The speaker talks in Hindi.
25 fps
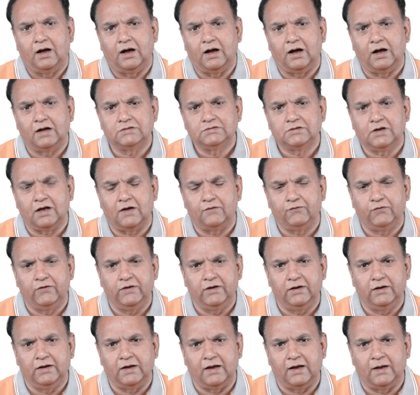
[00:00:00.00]
आज
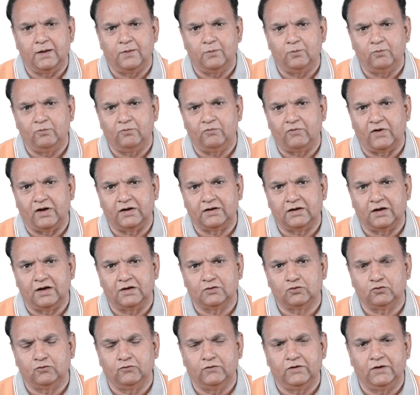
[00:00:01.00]
काफ़ी अहम
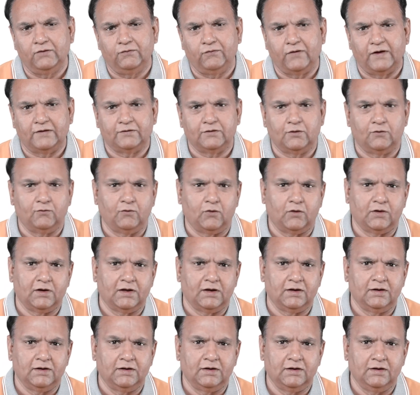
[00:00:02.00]
वाक़ात हुए फैसल
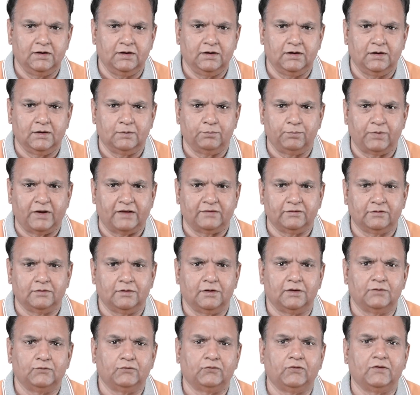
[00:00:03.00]
वाडा ने एक प्रेस
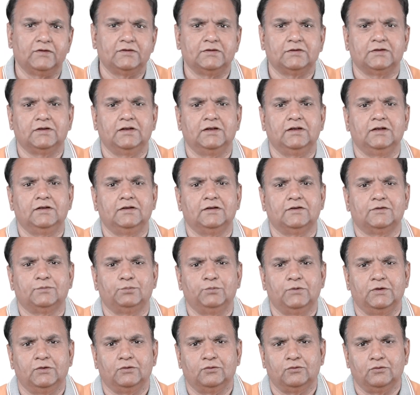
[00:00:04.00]
कॉन्फ्रेंस की
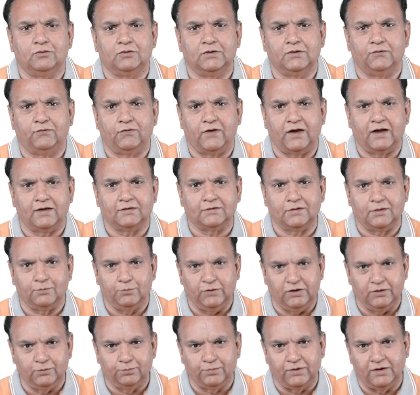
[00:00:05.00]
जिसमें उन्होंने फैज़
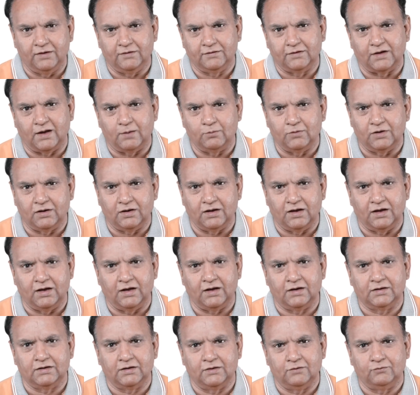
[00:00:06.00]
हमीद पे इल्ज़ाम
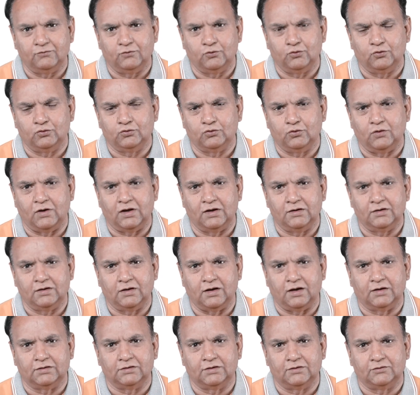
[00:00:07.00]
लगाया कि वो जो
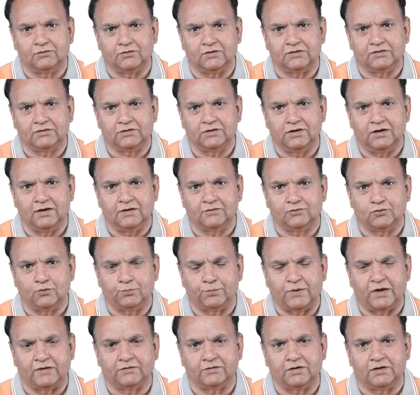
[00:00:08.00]
अलकादर ट्रस्ट की
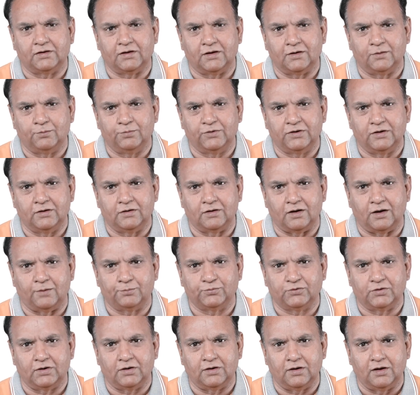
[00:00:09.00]
एक अरब की
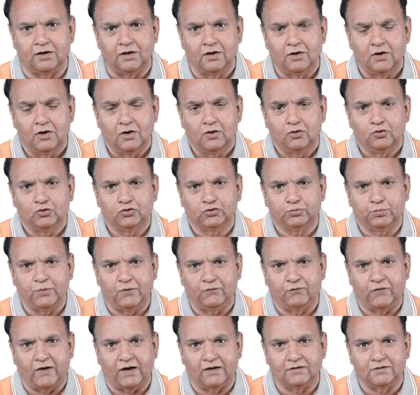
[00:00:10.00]
करप्शन है उसमें
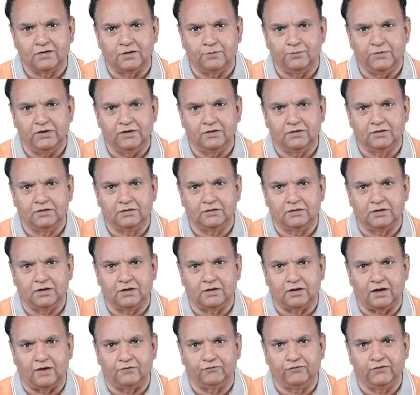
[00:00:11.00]
फैज़ हमीद ने
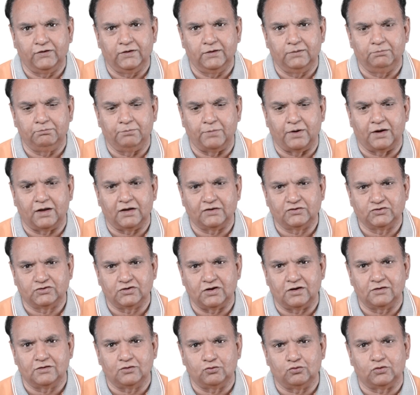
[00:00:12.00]
काफ़ी बड़ा
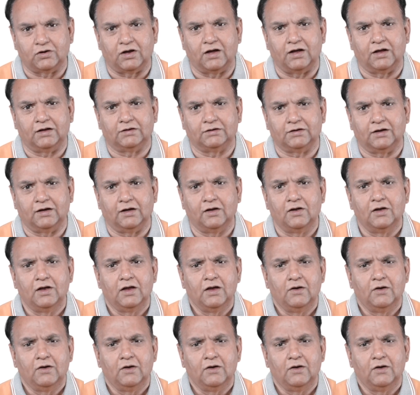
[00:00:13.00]
चंक उठाया था